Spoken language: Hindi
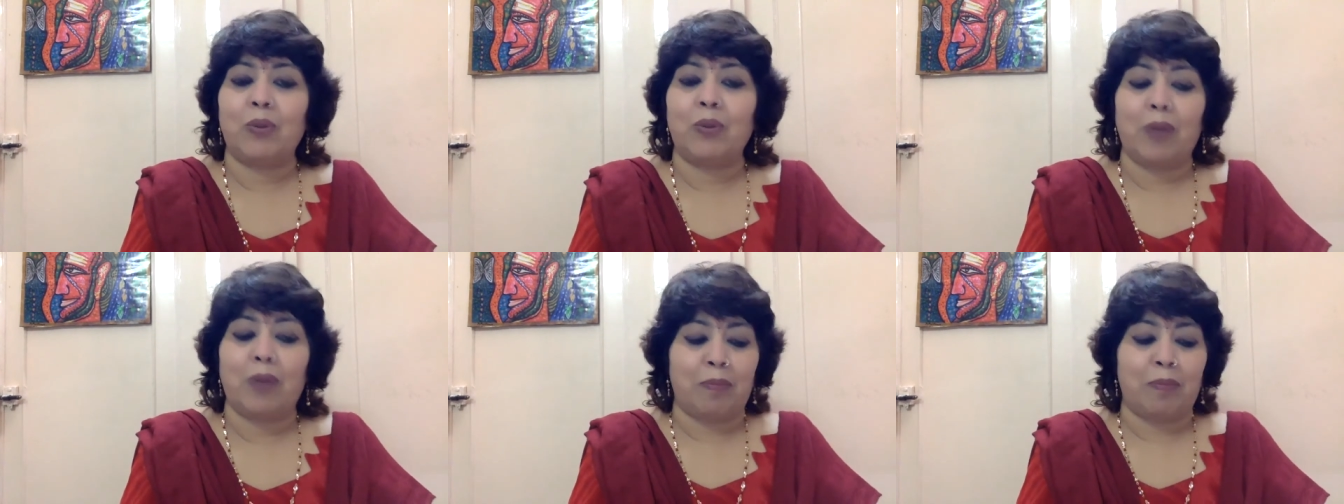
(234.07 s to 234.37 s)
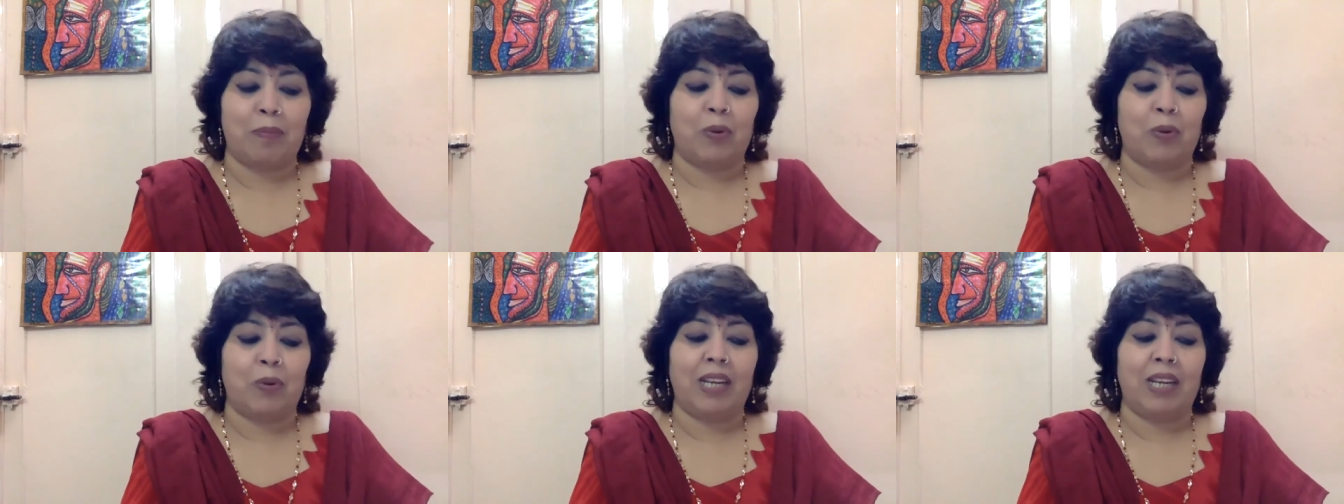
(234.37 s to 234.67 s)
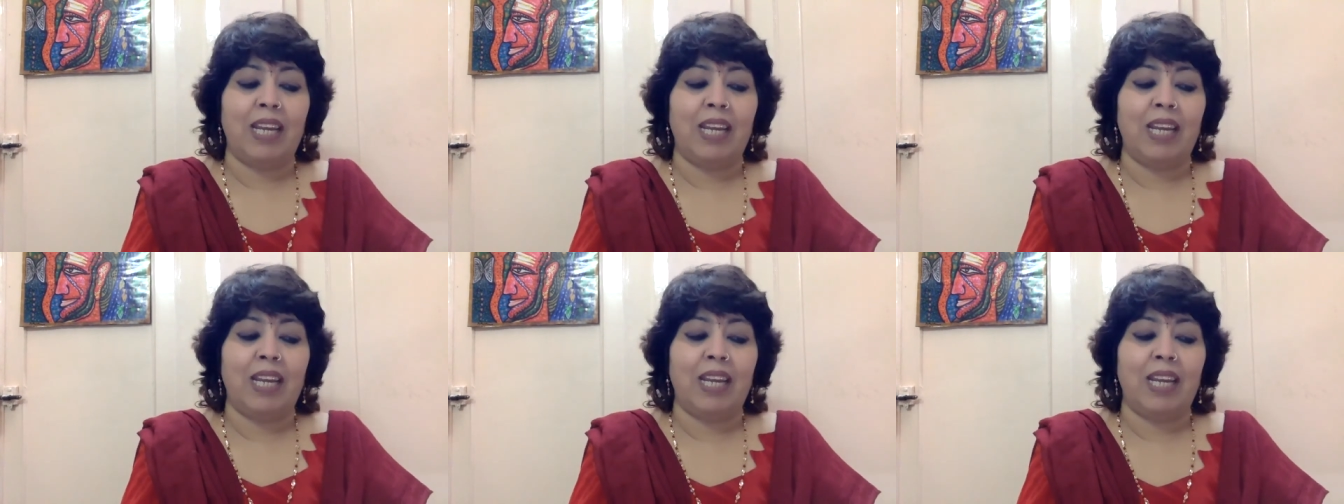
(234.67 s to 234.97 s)
तो आपको
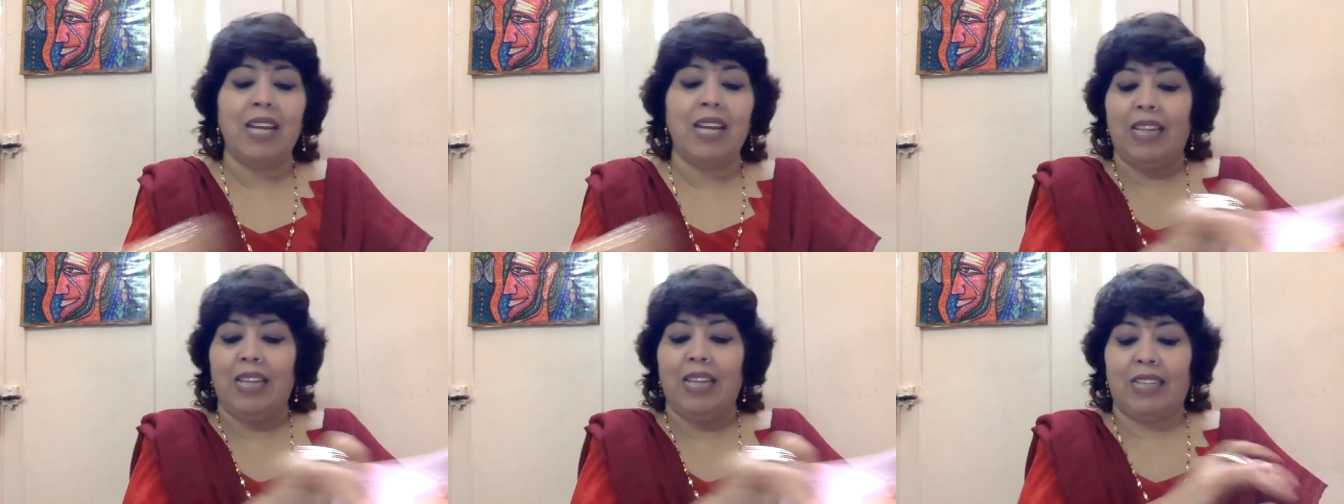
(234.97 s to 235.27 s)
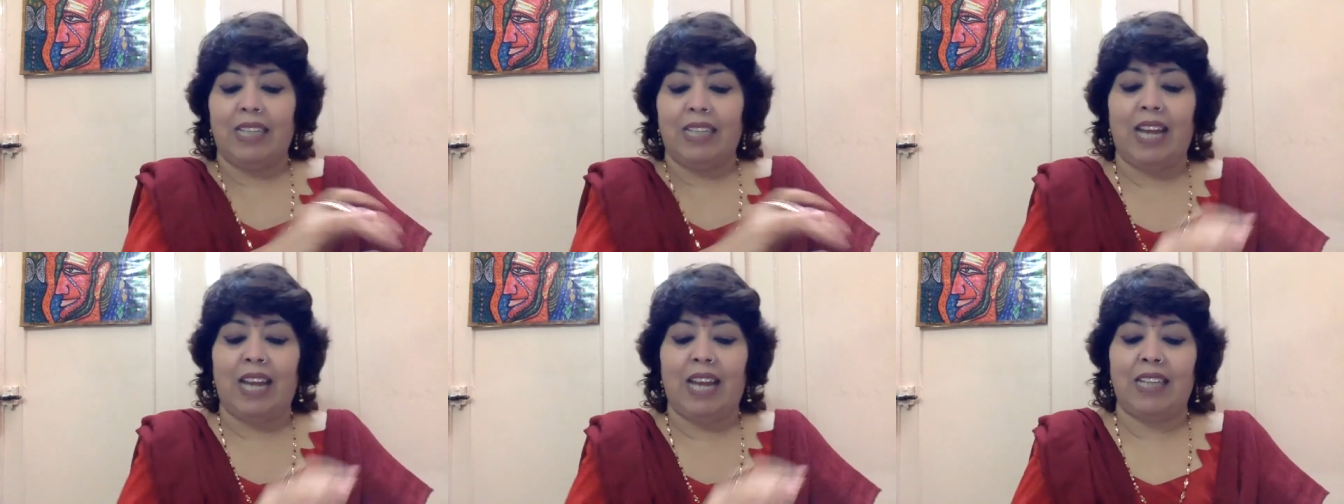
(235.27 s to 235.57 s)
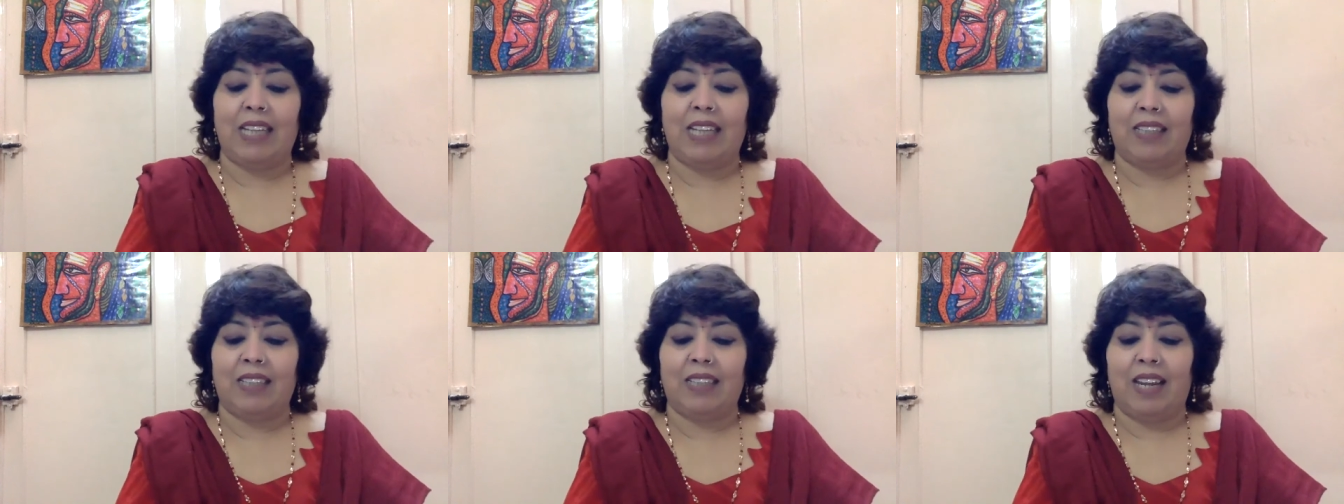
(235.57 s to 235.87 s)
ये दिखाई
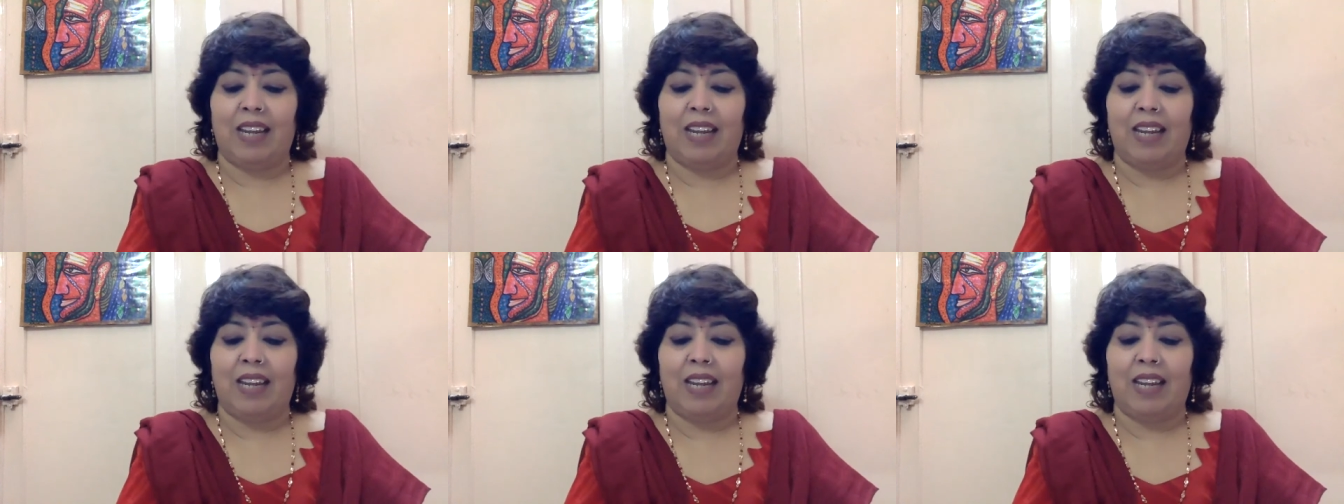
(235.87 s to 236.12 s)
देता है